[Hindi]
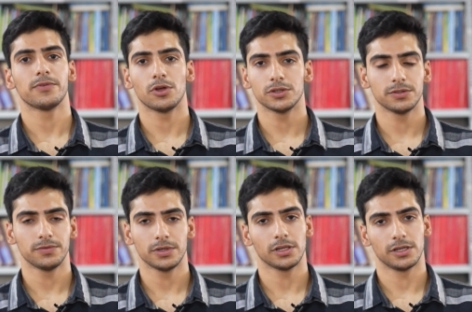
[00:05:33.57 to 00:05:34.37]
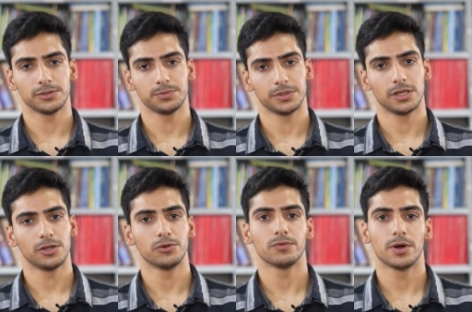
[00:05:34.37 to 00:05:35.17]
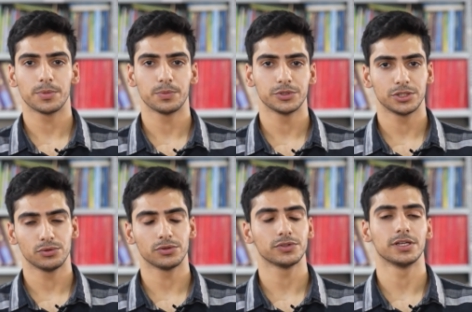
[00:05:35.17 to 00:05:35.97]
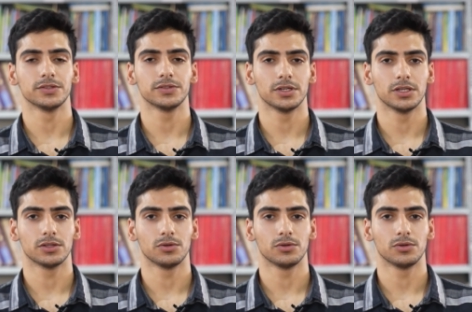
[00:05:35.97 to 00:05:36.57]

फ़िलासफ़ी क्लास में था और वहाँ पर मुझे न्यूरो साइंस से